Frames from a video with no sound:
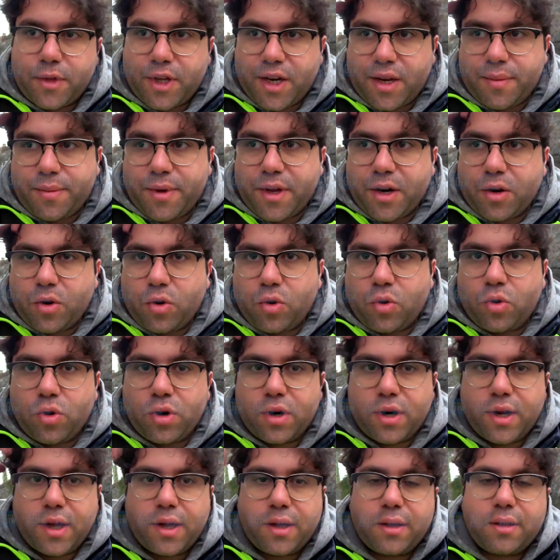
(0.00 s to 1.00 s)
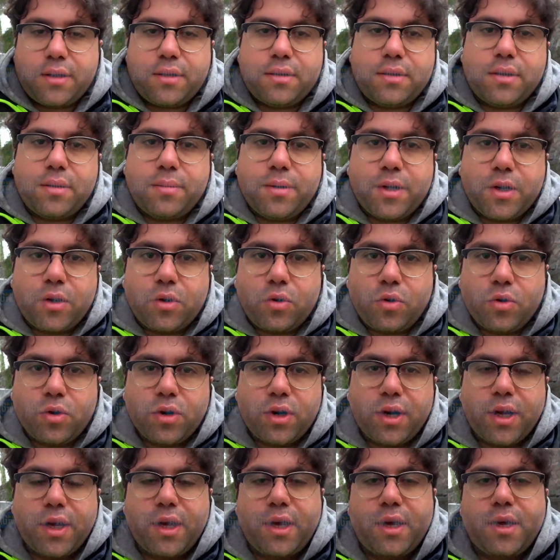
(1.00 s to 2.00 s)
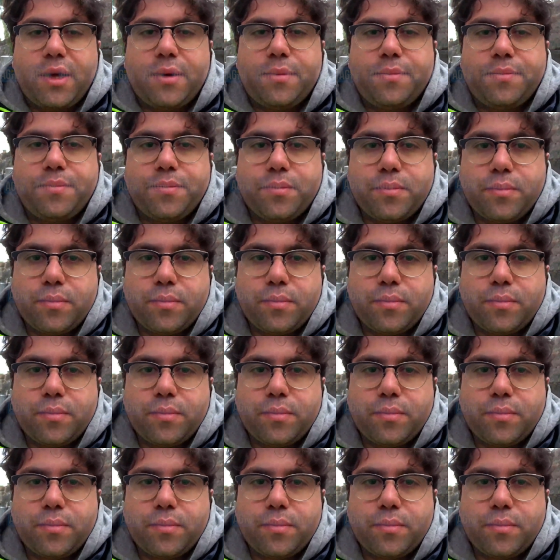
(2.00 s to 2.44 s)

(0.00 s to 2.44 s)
ripercorre, ripercorre